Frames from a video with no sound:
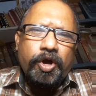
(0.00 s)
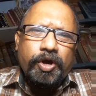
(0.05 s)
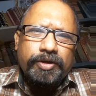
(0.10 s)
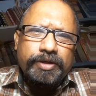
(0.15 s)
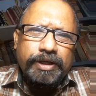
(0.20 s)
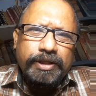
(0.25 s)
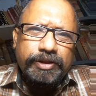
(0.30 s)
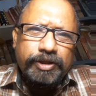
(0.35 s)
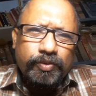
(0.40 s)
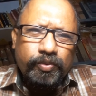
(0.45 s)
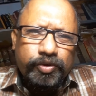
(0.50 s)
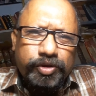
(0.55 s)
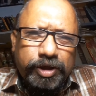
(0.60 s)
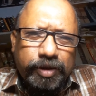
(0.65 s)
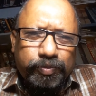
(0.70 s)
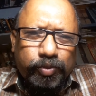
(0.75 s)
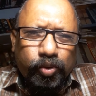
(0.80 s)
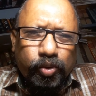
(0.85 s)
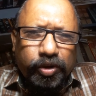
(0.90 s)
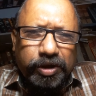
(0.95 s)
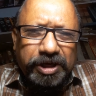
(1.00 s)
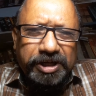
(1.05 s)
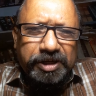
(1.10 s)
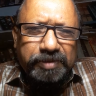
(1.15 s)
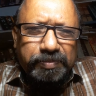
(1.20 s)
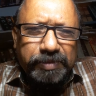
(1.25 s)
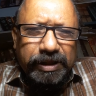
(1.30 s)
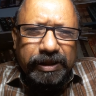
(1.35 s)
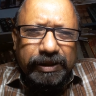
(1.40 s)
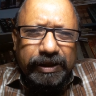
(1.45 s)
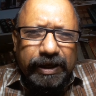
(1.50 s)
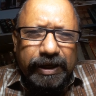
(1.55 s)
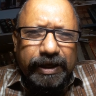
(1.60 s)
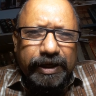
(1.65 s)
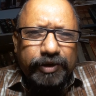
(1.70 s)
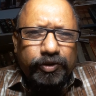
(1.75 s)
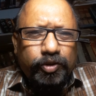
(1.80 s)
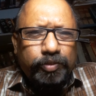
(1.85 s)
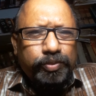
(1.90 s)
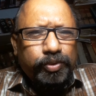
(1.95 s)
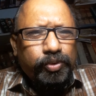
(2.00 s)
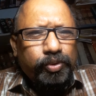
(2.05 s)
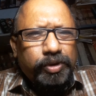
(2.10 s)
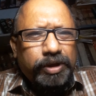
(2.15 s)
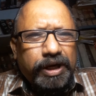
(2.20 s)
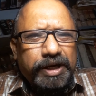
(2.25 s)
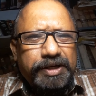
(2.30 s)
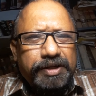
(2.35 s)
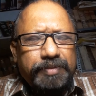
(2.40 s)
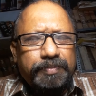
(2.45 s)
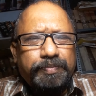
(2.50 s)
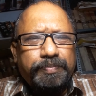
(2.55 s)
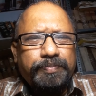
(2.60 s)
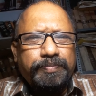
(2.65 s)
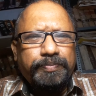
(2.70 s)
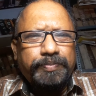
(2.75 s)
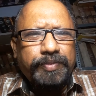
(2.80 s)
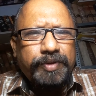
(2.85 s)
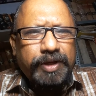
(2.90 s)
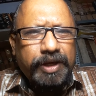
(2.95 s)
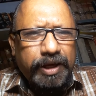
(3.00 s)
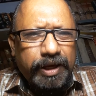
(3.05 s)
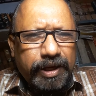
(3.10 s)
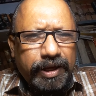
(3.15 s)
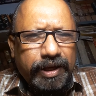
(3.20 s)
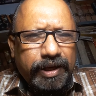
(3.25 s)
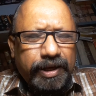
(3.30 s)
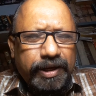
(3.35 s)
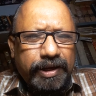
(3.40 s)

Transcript: और यदि उसे भूखंड मिलता है तो भूखंड के